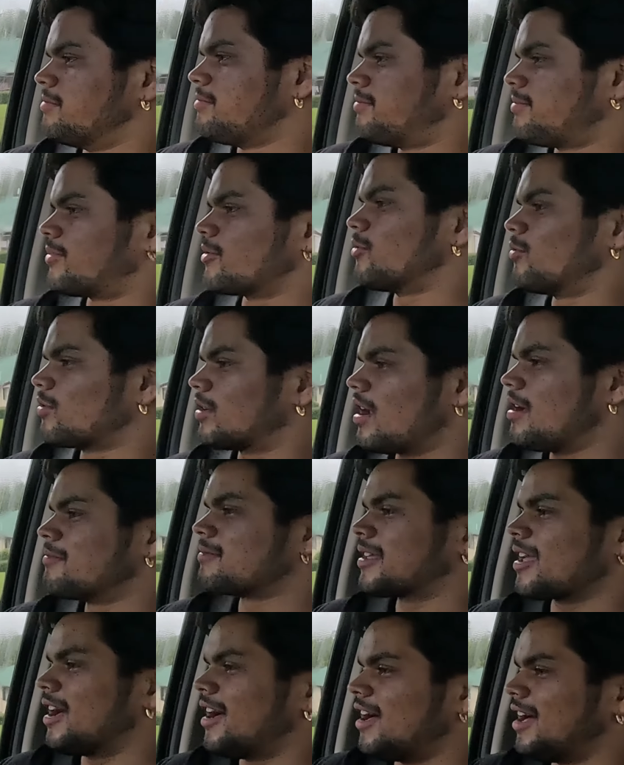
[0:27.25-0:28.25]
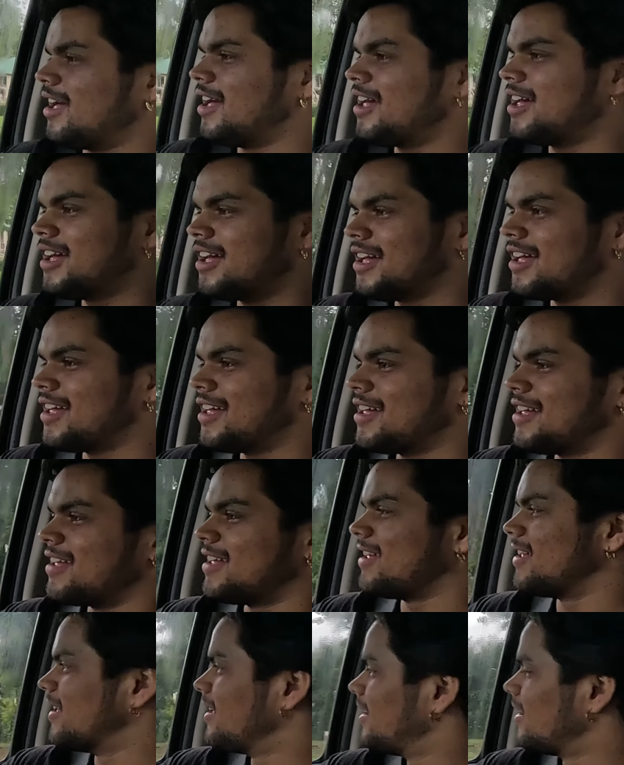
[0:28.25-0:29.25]
प्रोग्राम क्या
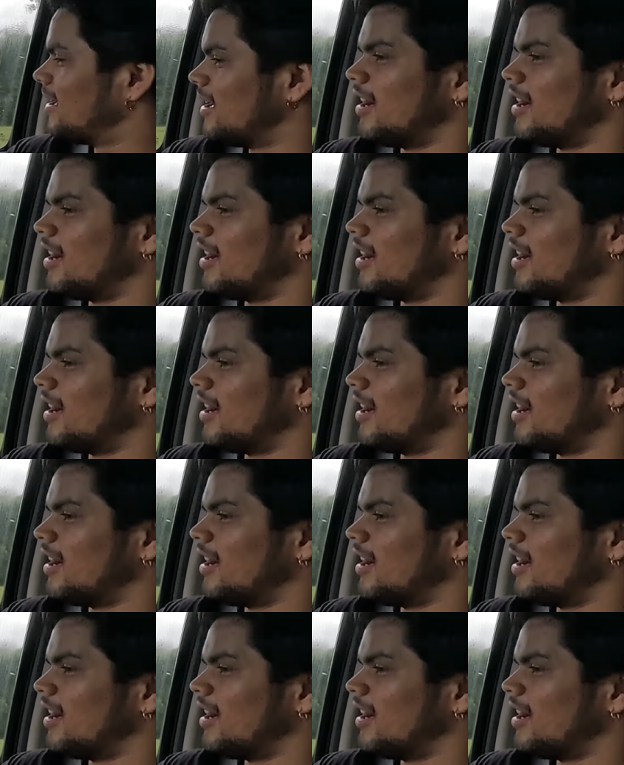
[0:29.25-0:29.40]
है